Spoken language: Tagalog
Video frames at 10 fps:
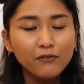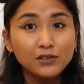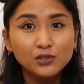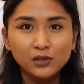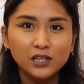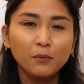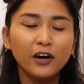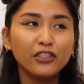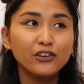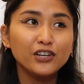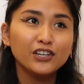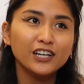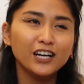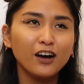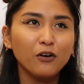eventually, mga third
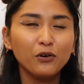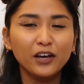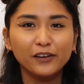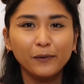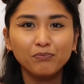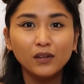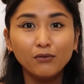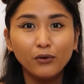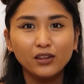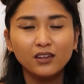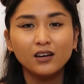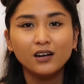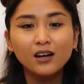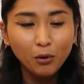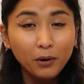year na ako, ganyan fourth
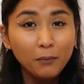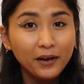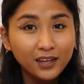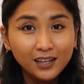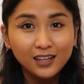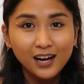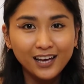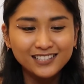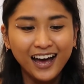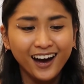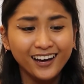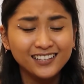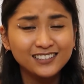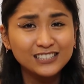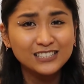year. Sobrang bait na nila sa
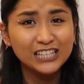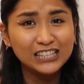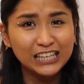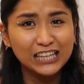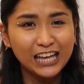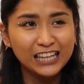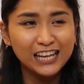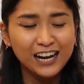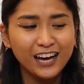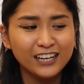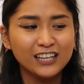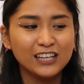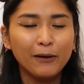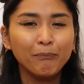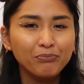akin. Tapos naiintindihan nila,
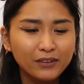ganyan.